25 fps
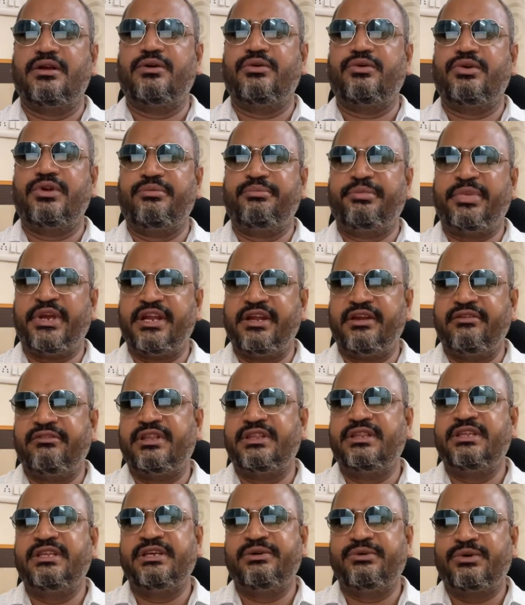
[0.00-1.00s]
ஒரு பெண்
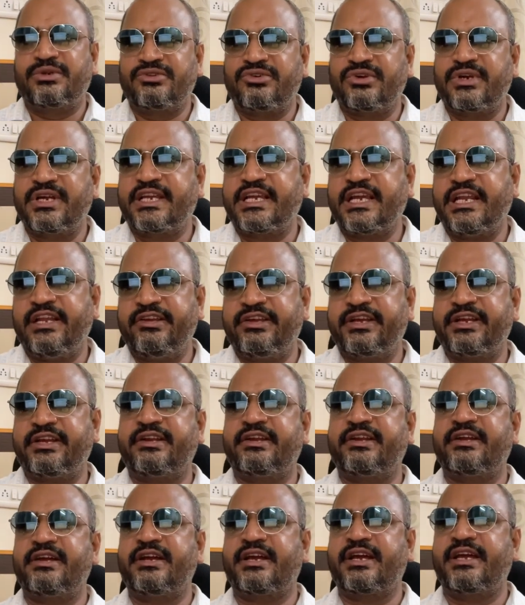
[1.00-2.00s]
வந்து ஒருத்தவங்க கேள்வி
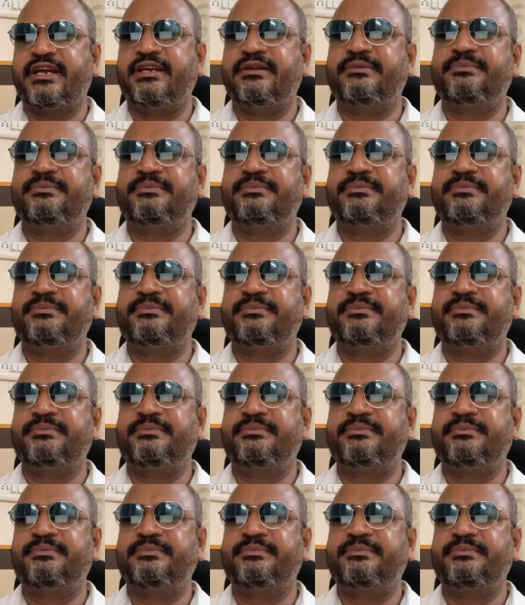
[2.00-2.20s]
கேட்டிருக்காங்க